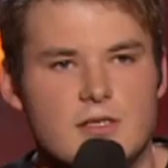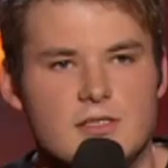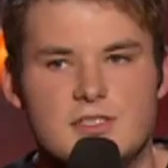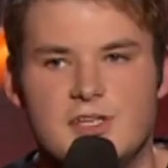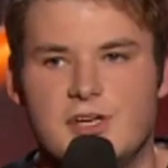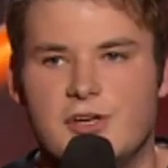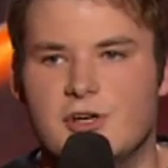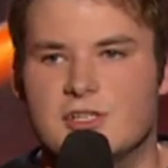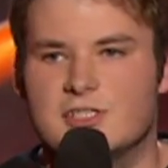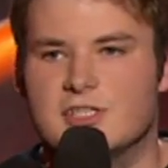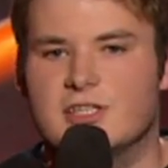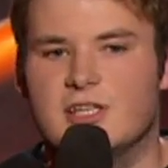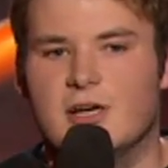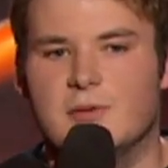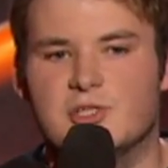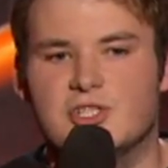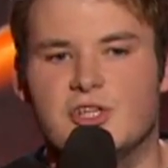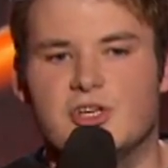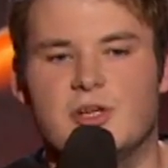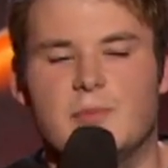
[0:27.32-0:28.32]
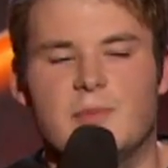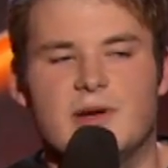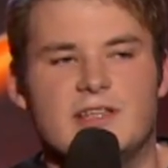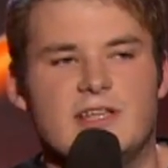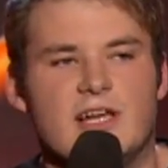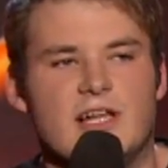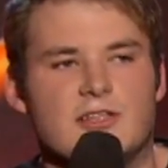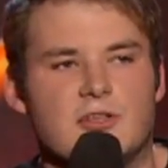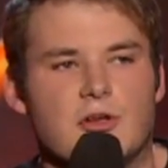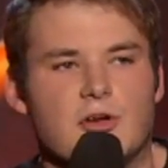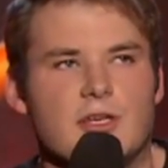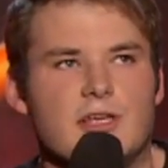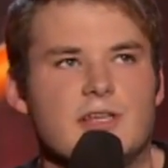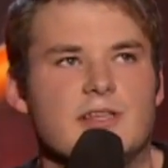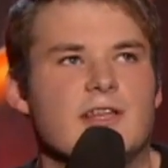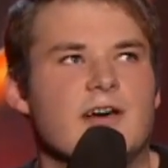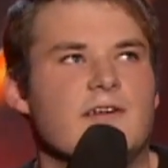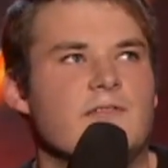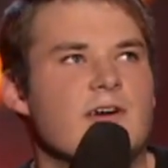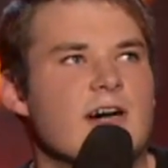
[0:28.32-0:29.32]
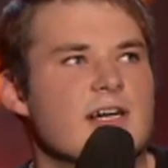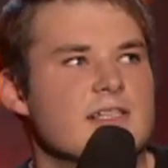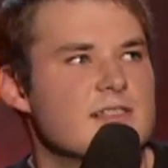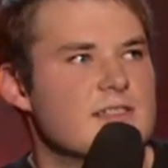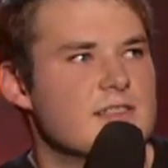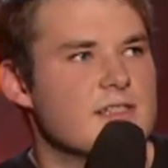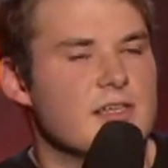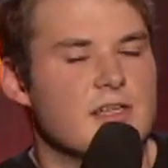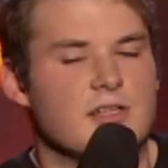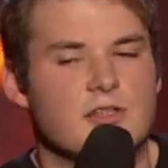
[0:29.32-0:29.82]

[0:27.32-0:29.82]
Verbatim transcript: Серьезно, там что не модель, то инновации,